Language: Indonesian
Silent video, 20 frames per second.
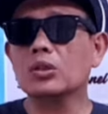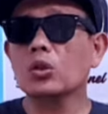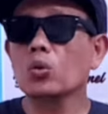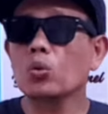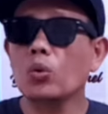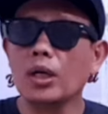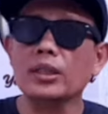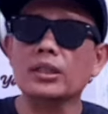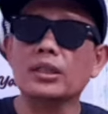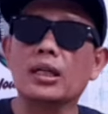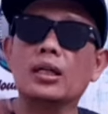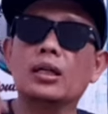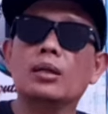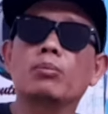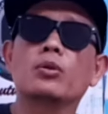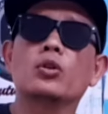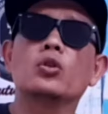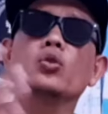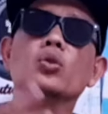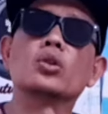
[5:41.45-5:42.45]
duluan ya
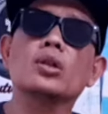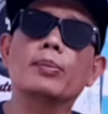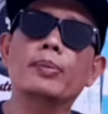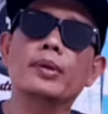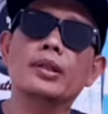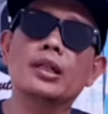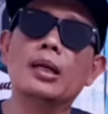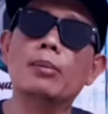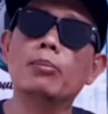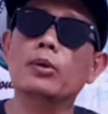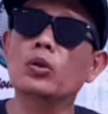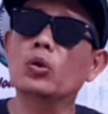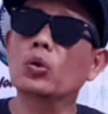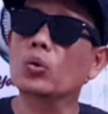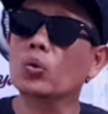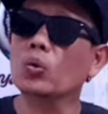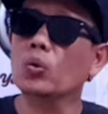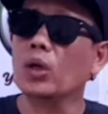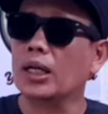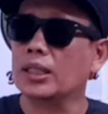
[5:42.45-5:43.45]
menuju ke final
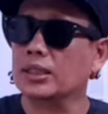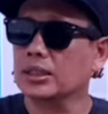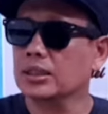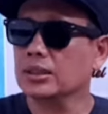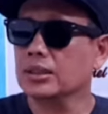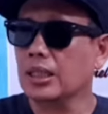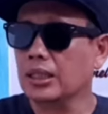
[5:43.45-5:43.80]
menunggu hasil